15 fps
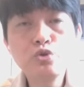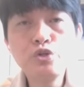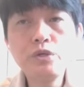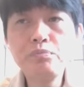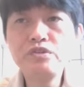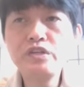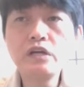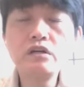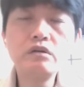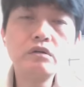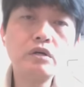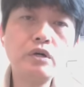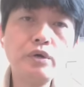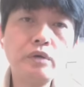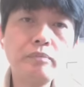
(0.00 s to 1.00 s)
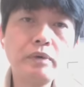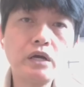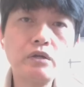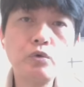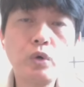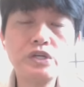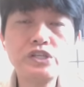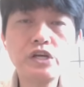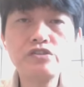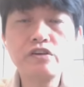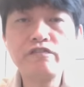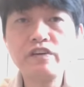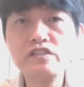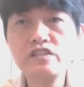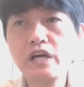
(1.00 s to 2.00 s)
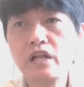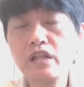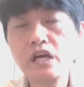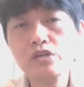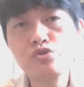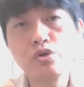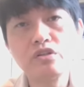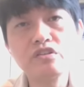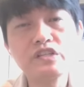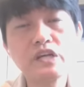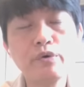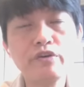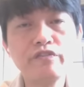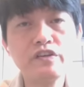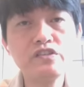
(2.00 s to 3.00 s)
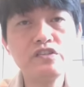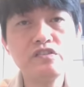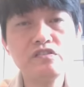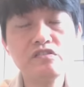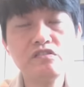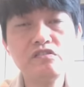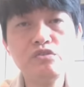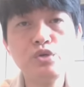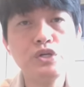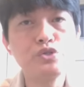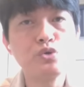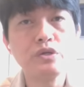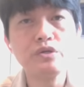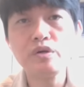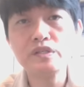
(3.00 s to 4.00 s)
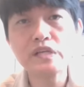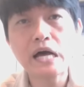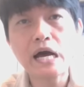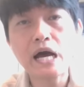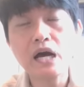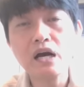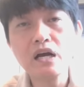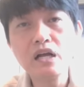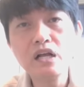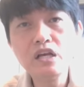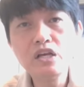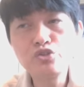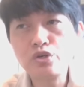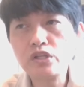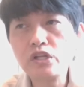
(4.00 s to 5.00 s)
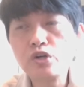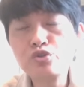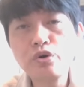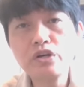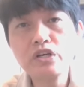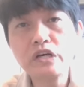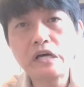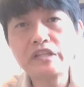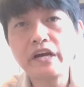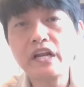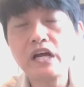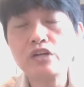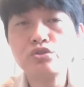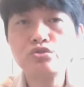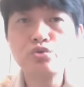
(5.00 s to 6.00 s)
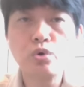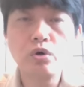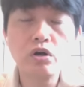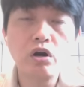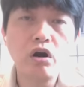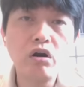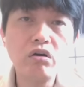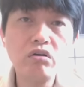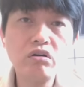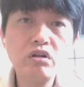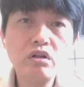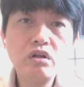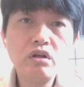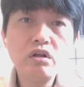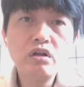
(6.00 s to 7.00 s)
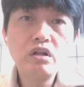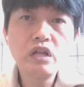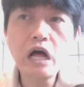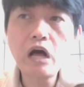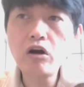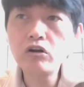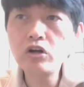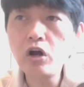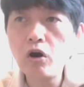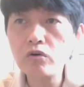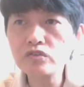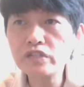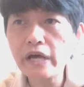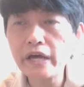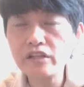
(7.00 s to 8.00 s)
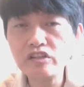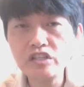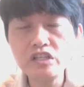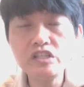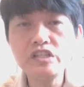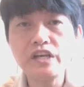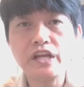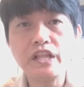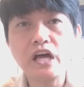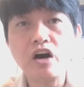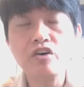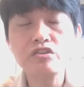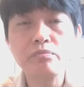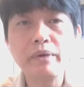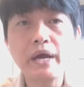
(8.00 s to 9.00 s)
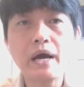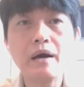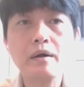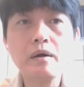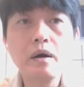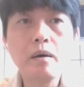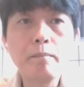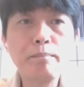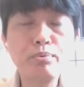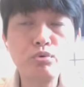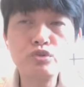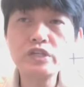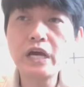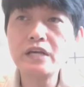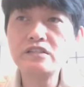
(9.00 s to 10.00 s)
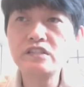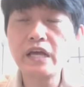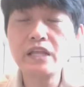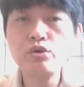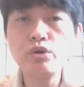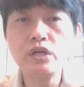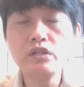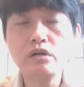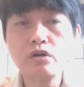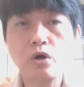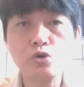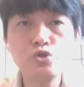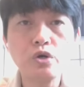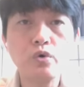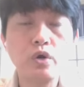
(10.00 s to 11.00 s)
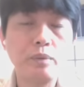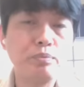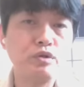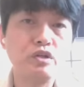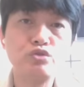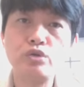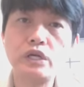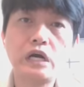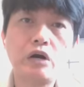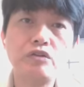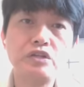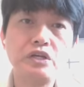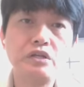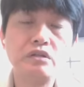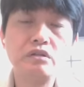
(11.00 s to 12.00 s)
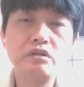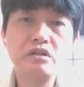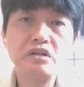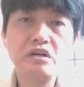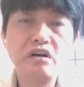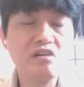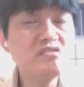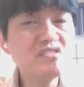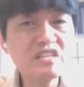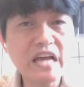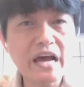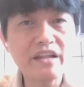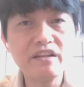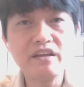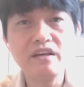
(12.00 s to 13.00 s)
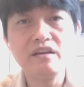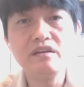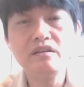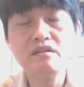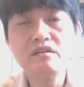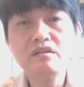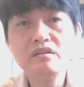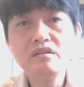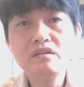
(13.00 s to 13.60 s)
昨天不是在跟各位嘛，王小姐分享，她选了三位分析师，越选越差，选到最后一个还带她去做空，然后空在低点，然后怎么样补在三月的融券回补的最高点，很惨欸，